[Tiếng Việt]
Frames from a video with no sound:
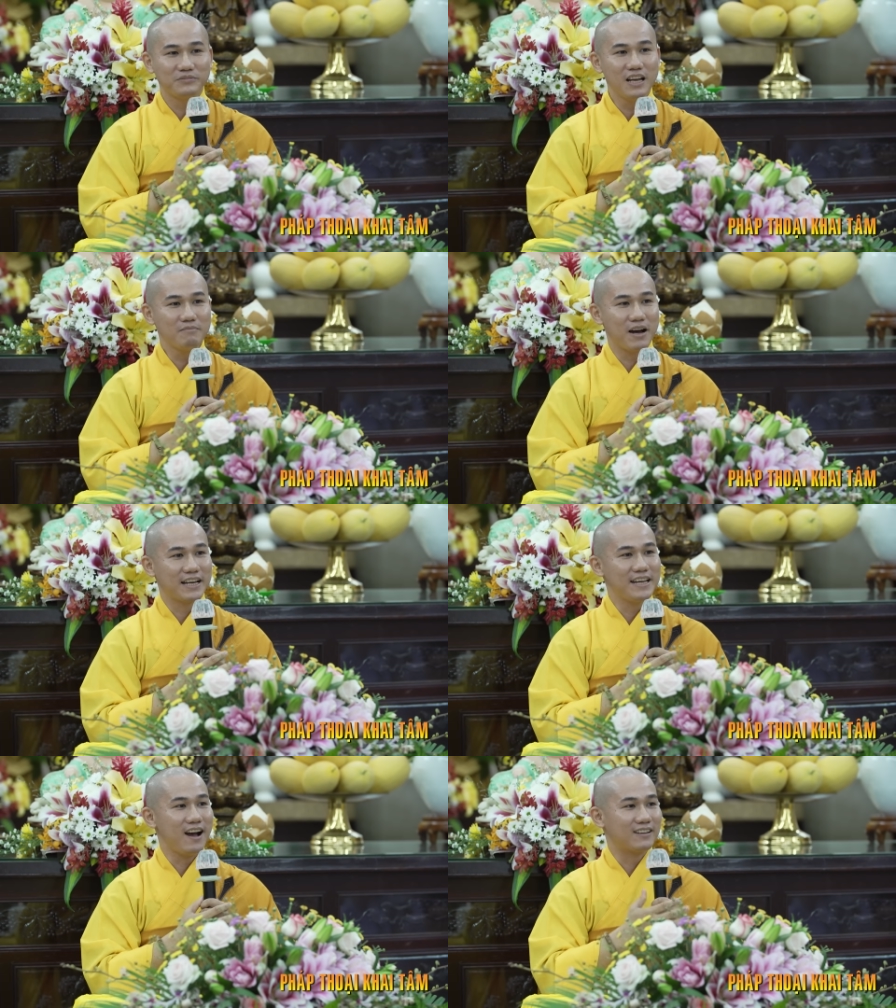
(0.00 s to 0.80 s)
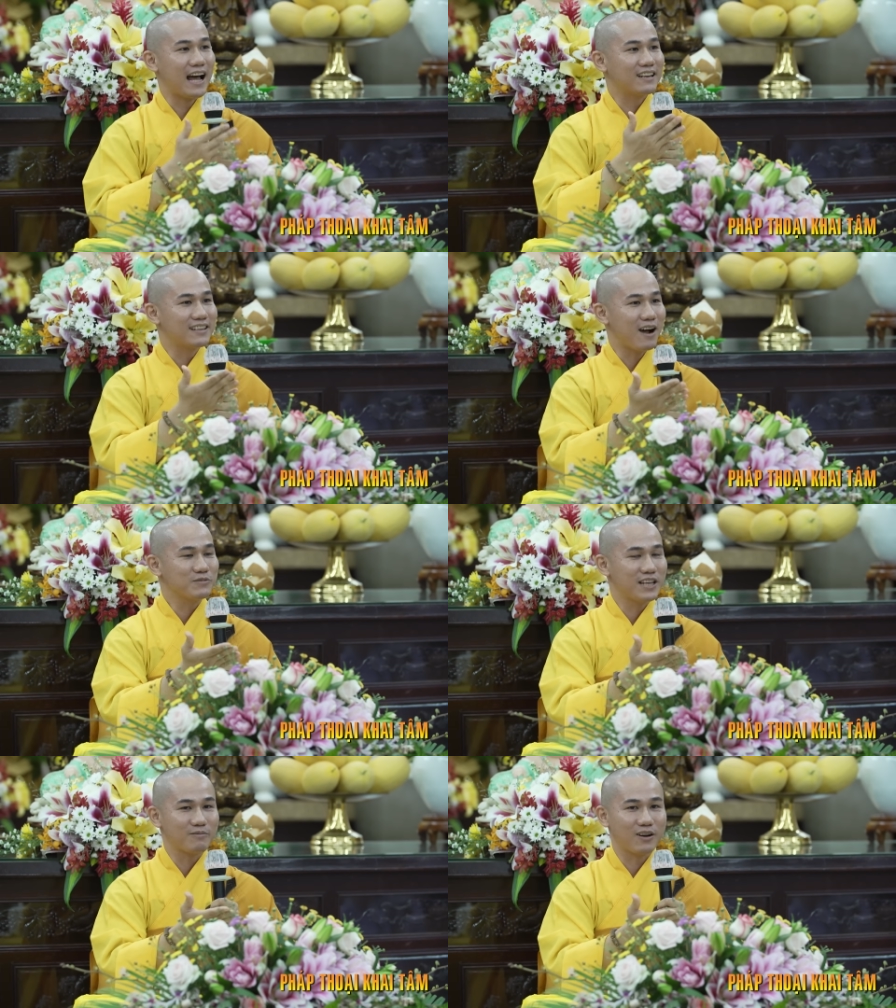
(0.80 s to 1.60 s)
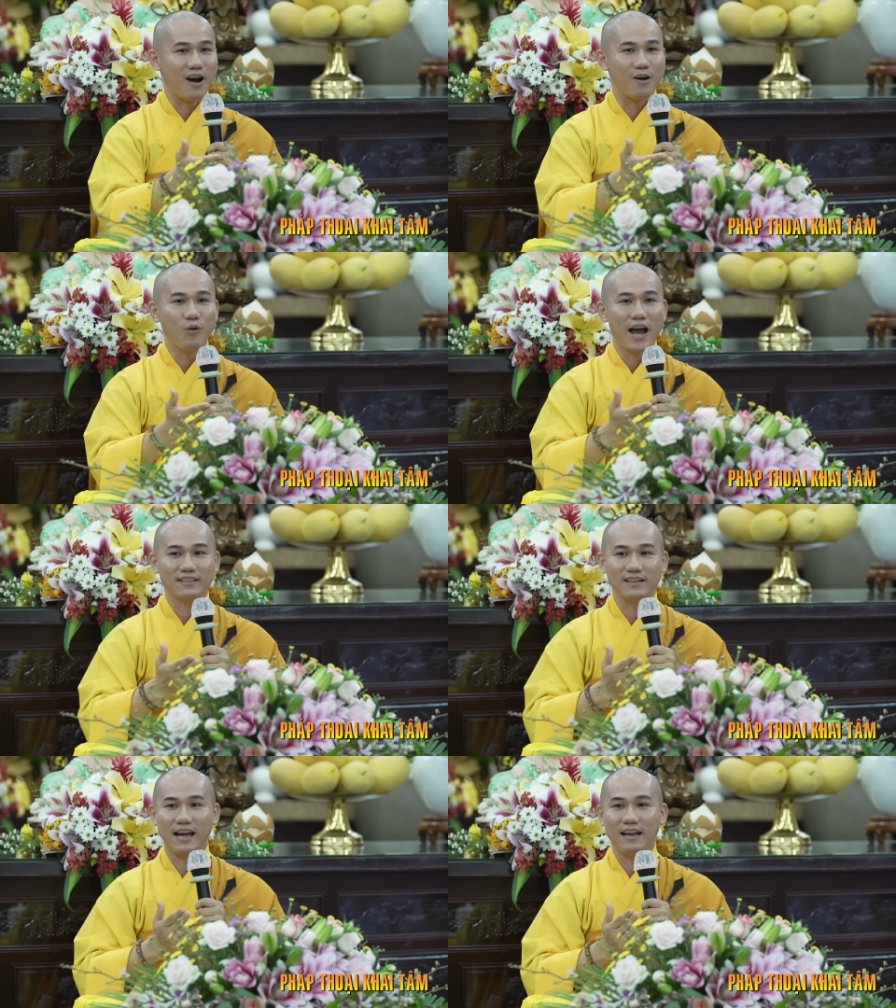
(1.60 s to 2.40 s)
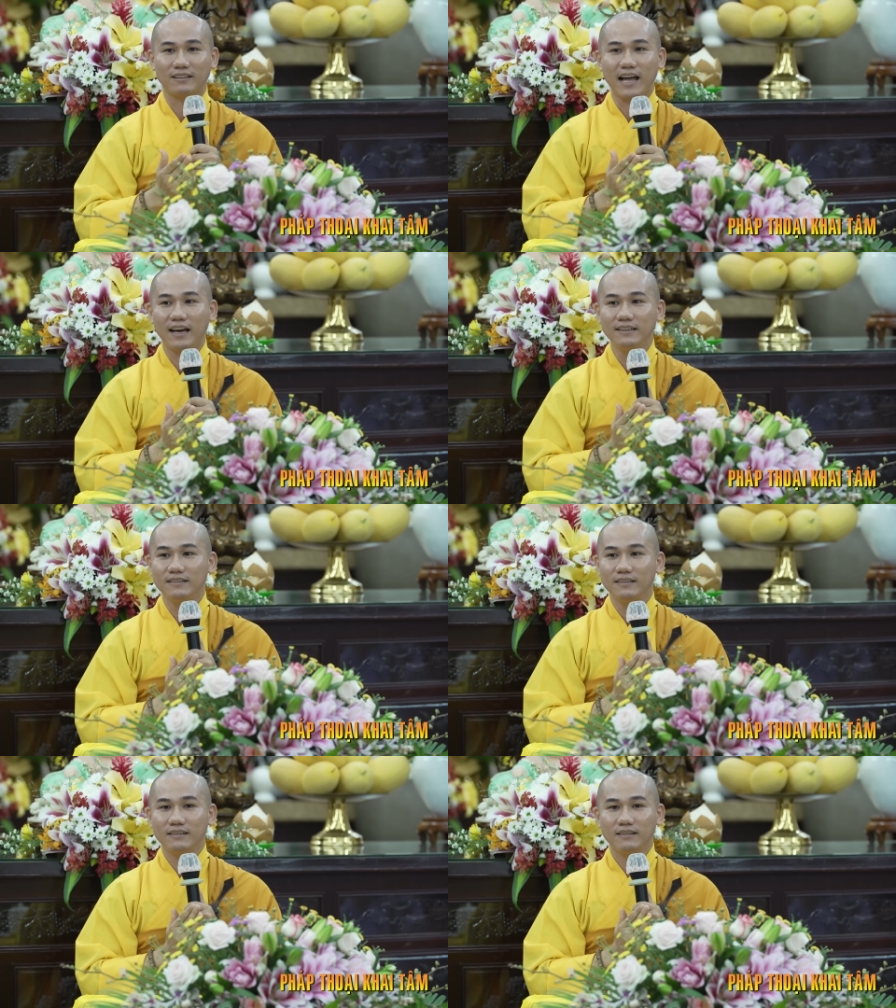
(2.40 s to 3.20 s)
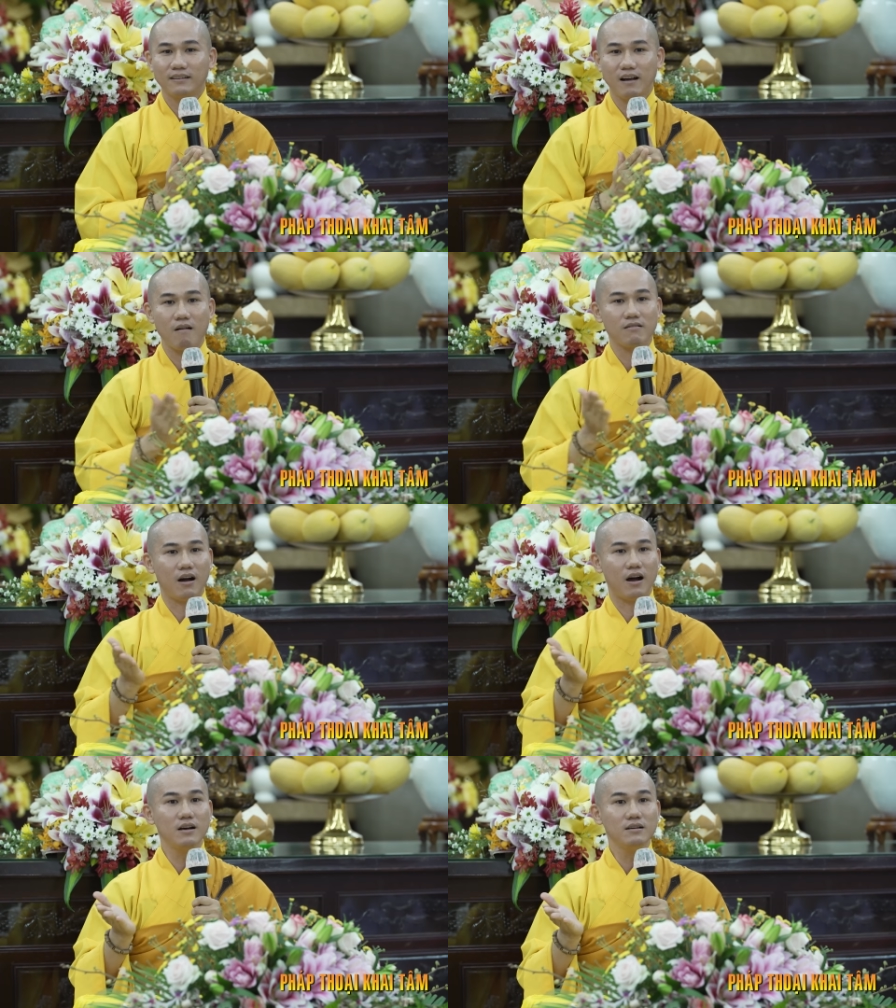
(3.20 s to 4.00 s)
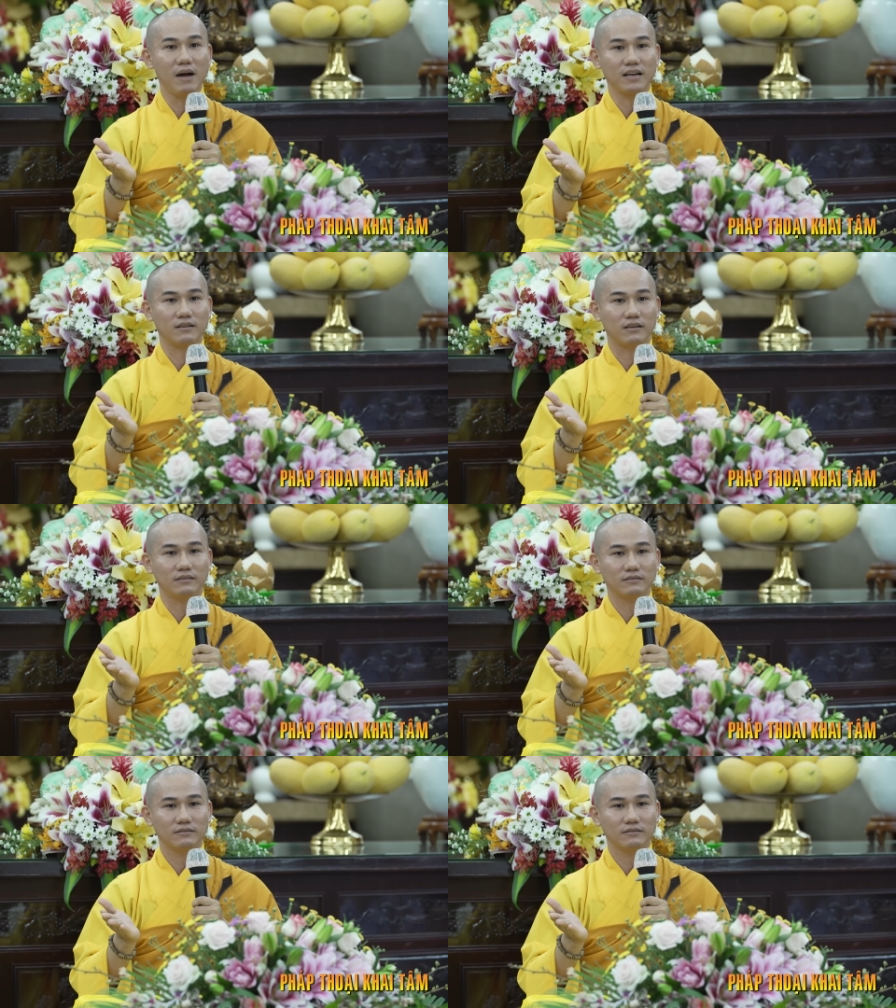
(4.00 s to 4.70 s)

nhưng mà khi họ thành công xong rồi họ quay trở lại họ thấy con họ hư mất rồi.